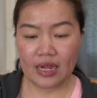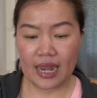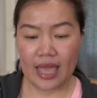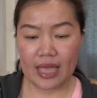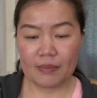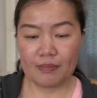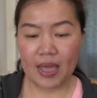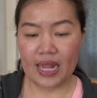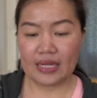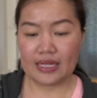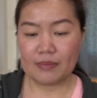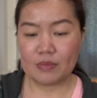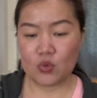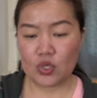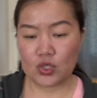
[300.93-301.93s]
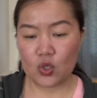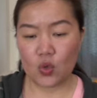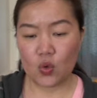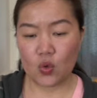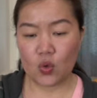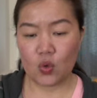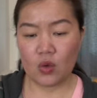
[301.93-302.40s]
และพันตำรวจโท
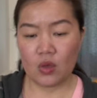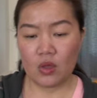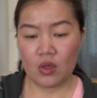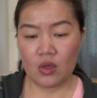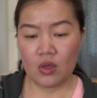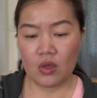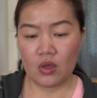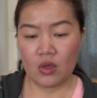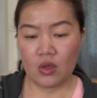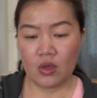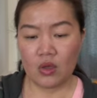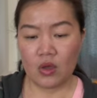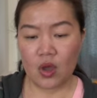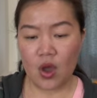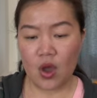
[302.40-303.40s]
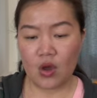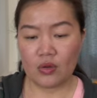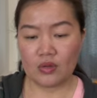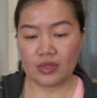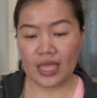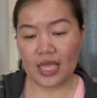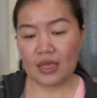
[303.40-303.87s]
อง
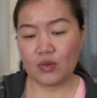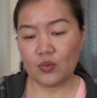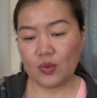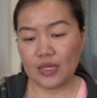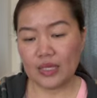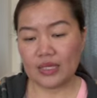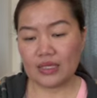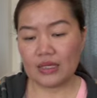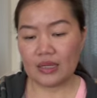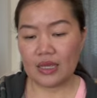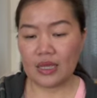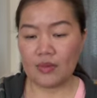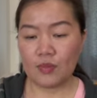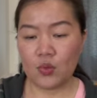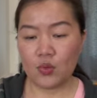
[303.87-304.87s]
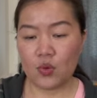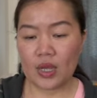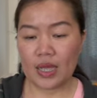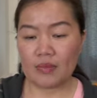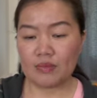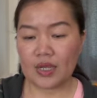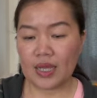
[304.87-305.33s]
แตะวินนะผู้
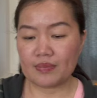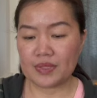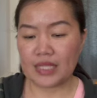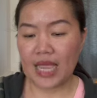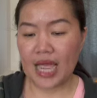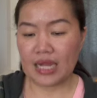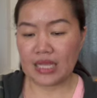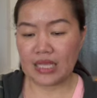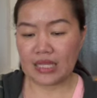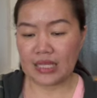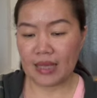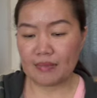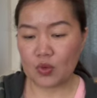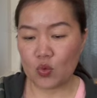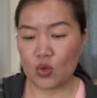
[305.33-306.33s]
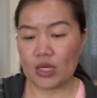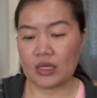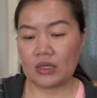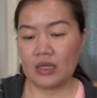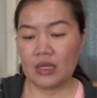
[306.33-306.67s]
กำกับสถานีตำรวจ